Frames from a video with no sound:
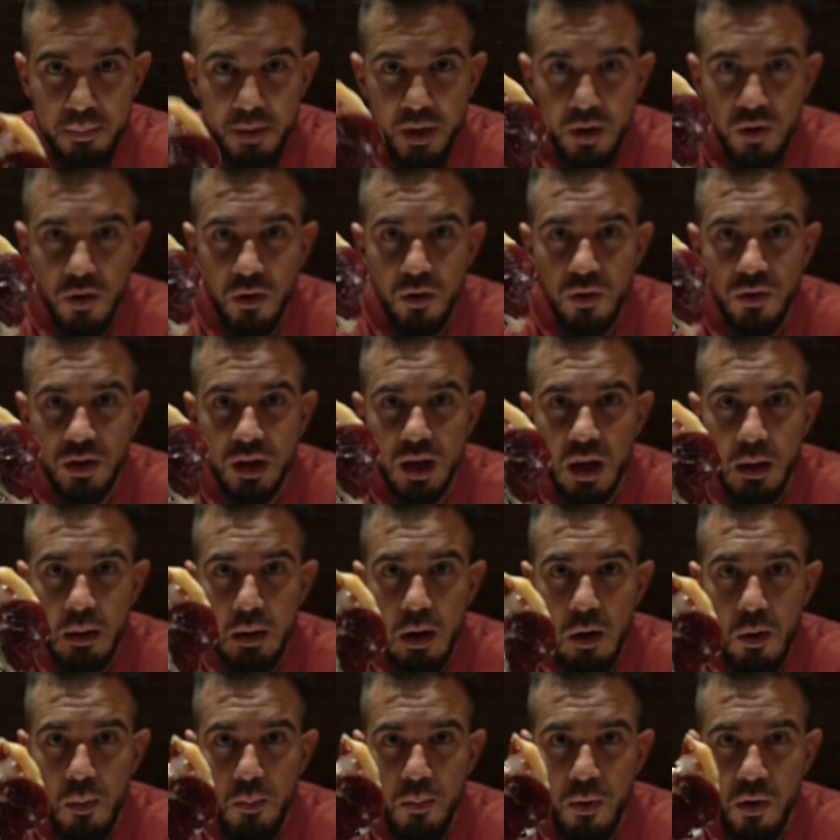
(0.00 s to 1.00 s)
pero
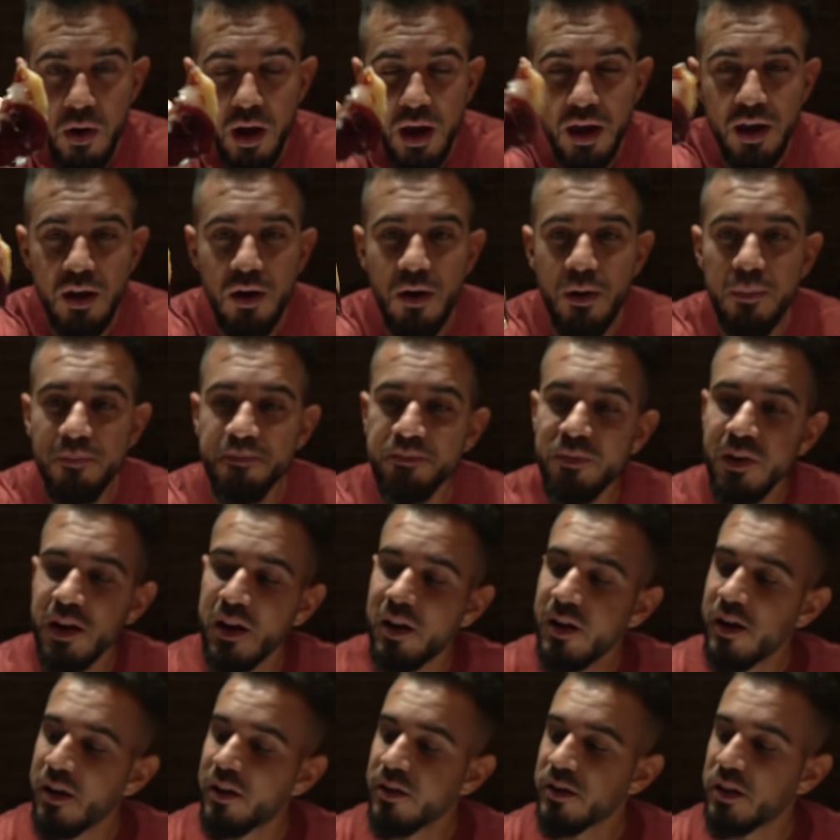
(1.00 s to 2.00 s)
lleva un poquillo
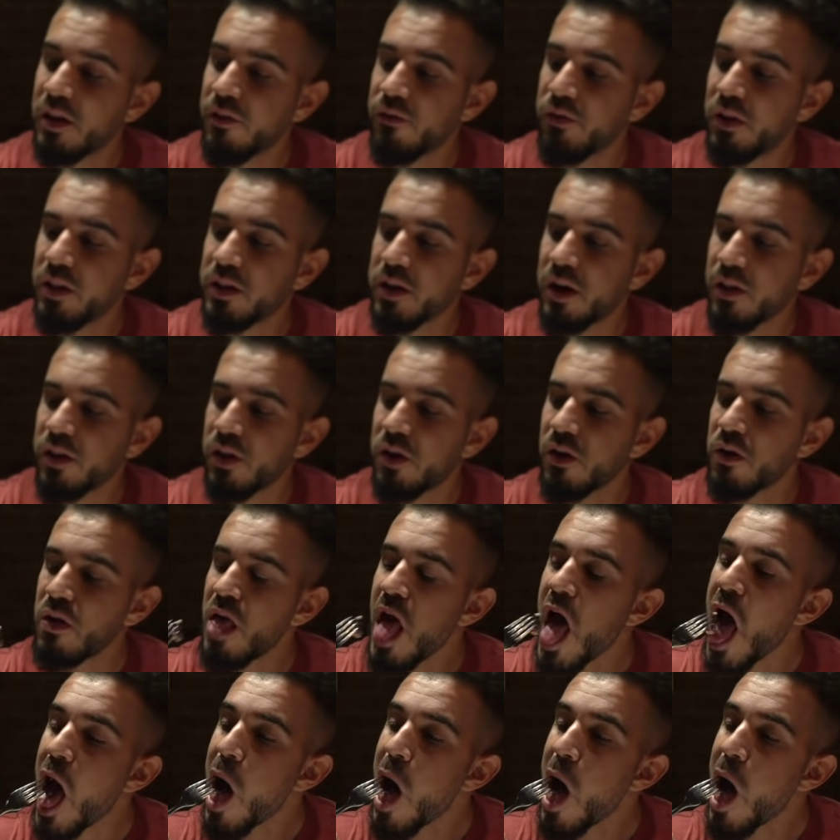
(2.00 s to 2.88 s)
de infiltración.